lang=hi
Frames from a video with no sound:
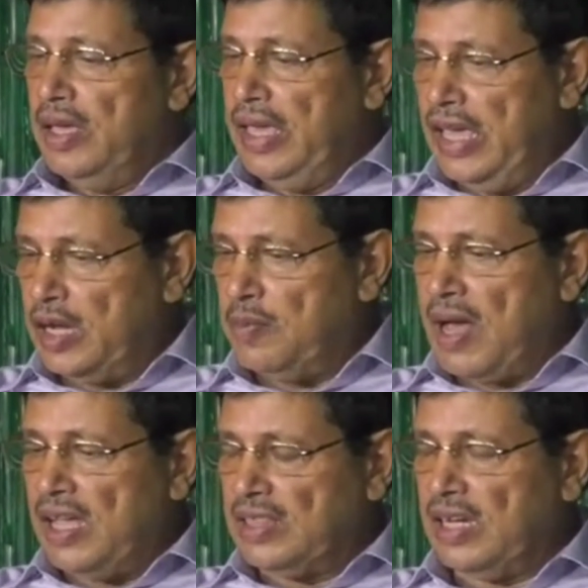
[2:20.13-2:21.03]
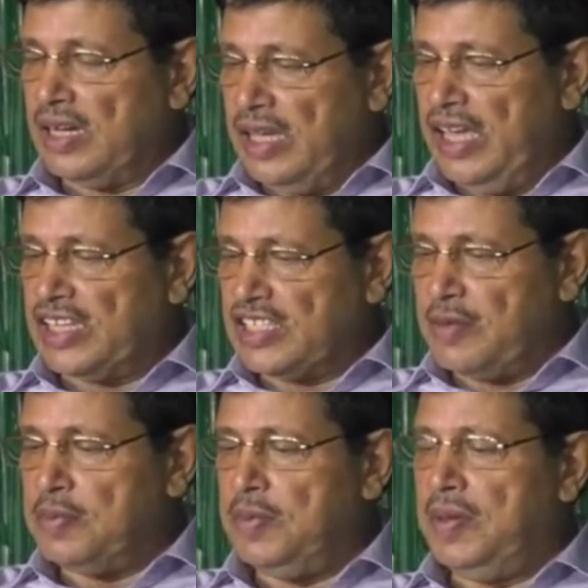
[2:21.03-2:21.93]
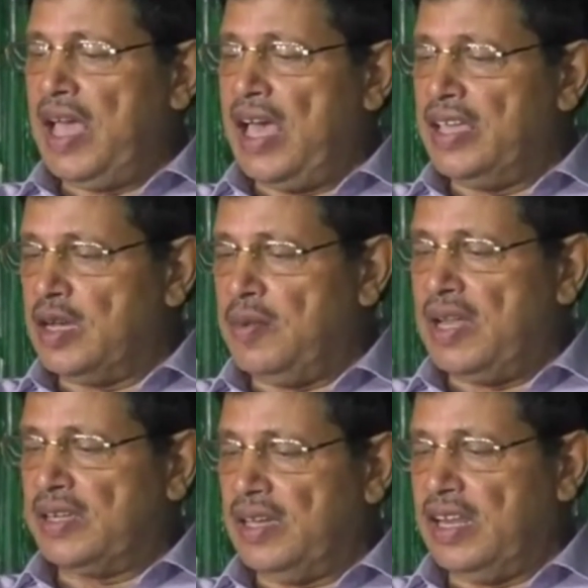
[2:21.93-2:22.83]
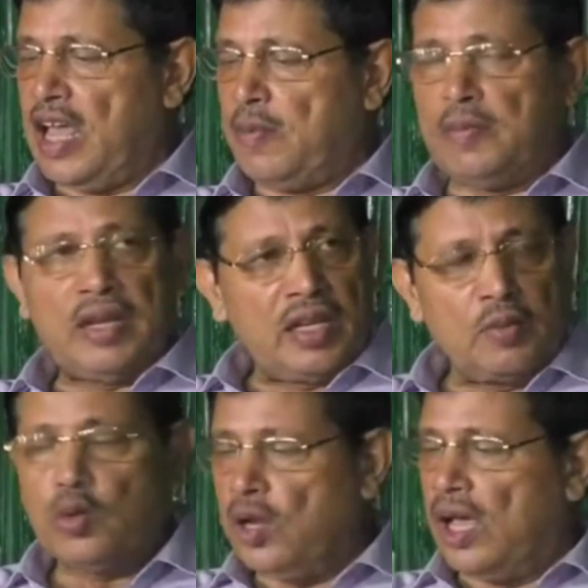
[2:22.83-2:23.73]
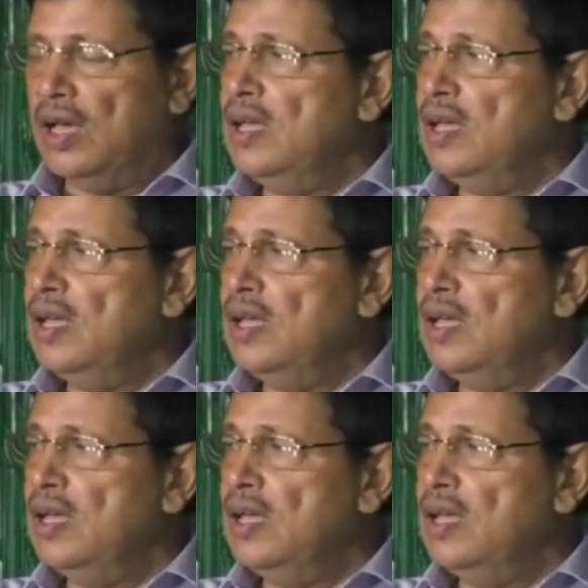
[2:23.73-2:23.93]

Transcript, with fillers: एक माह तक एक शब्द भी हाईकमान के खिलाफ हमने नहीं बोला